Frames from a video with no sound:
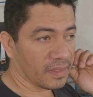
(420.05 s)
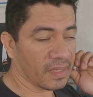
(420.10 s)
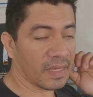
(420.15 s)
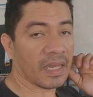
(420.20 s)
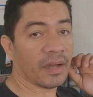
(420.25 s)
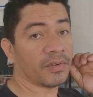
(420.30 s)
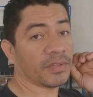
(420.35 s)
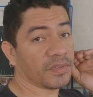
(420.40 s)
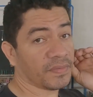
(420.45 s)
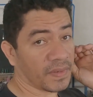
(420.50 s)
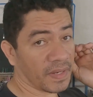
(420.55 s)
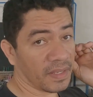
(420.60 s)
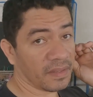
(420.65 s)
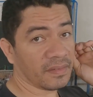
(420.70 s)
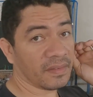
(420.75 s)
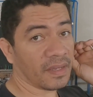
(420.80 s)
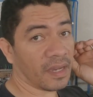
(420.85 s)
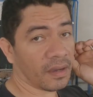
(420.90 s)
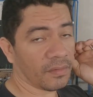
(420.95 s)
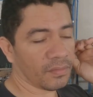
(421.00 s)
Que é o
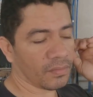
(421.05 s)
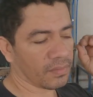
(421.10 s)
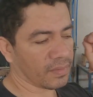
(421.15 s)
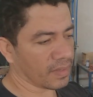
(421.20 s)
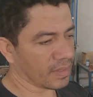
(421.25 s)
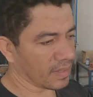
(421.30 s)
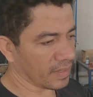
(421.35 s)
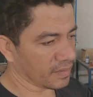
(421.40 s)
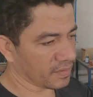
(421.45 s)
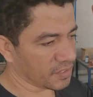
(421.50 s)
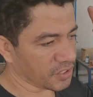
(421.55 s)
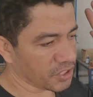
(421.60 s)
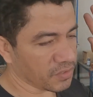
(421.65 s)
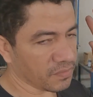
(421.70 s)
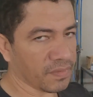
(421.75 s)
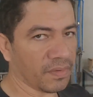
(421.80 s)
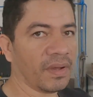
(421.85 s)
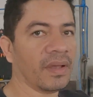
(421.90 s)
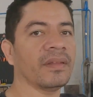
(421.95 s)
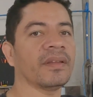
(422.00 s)
diferenciável. Se
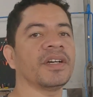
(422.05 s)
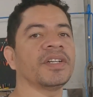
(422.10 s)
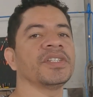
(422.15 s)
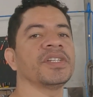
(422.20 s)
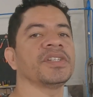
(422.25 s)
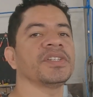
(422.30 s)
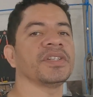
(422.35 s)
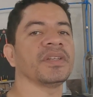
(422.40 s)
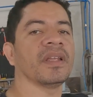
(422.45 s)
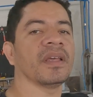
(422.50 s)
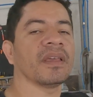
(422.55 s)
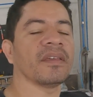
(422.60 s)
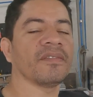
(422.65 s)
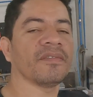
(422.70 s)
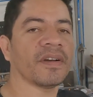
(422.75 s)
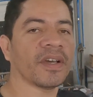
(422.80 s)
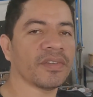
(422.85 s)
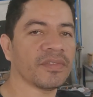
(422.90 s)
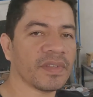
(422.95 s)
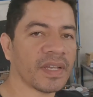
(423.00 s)
tiver uma loja de tinta que
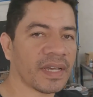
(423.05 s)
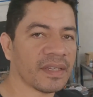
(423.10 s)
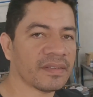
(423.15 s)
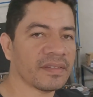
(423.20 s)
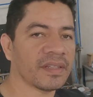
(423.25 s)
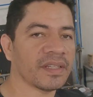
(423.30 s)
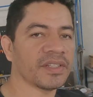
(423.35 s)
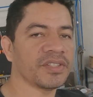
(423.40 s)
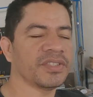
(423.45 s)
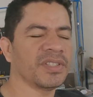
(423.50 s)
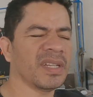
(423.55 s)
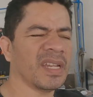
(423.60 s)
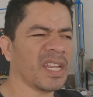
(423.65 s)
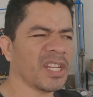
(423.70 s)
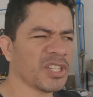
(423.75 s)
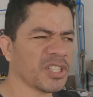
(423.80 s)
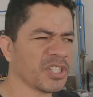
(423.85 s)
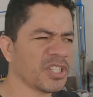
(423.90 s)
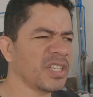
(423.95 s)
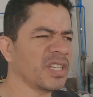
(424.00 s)
faz os acertos
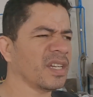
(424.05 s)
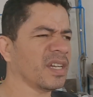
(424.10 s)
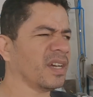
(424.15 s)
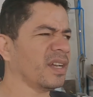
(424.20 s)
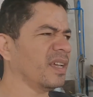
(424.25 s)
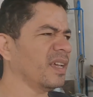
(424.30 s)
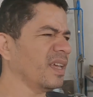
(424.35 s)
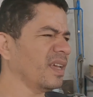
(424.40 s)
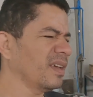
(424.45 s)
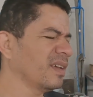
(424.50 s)
direitinho, cara,